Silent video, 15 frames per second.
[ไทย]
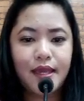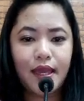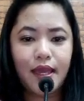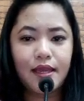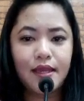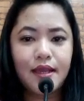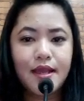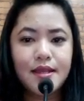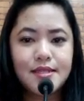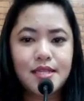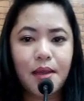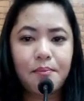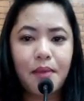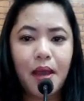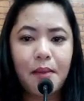ขิง
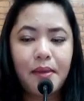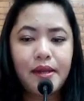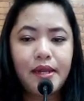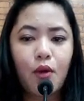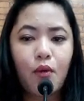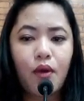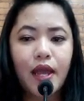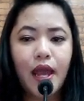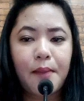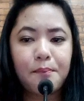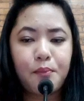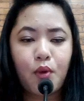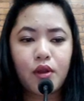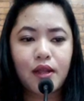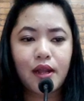สามารถบรรเทาอาการ
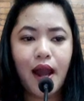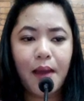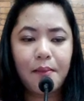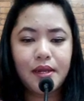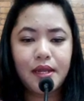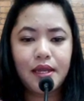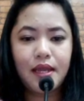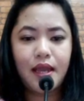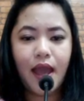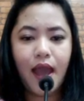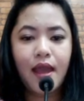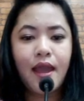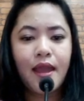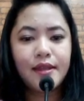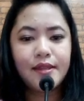ปวดกล้ามเนื้อ
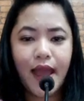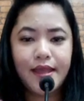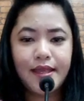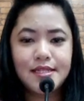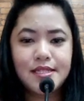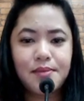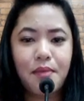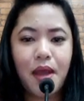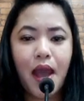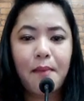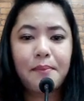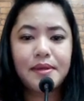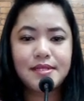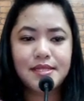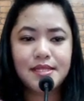ได้ ยี่สิบห้า
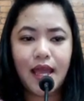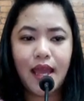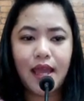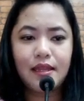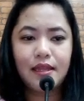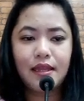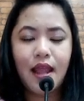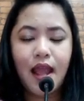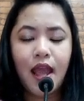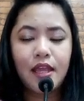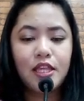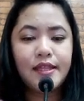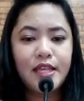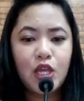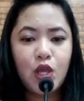เปอร์เซ็นต์
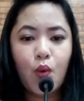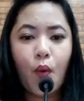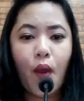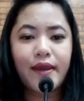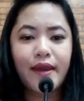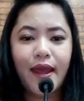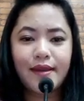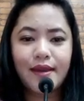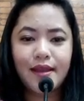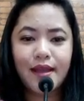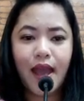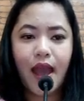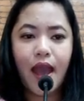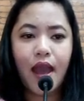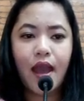ยิ่งกว่านั้นนะ
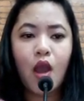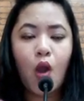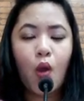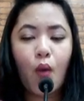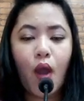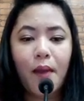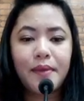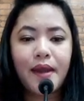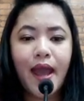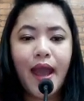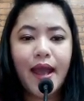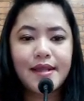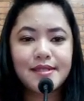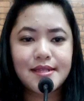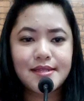คะความน่า
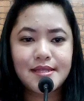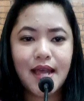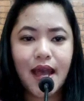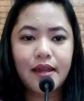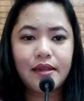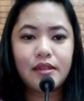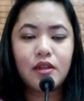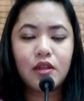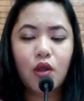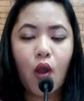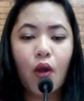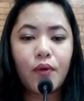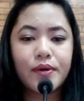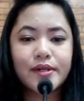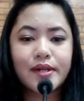อัศจรรย์ข
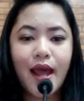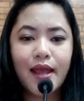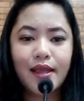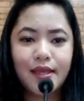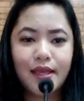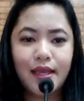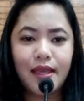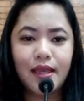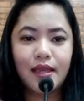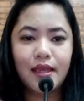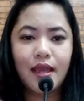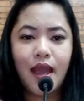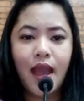องรากขิง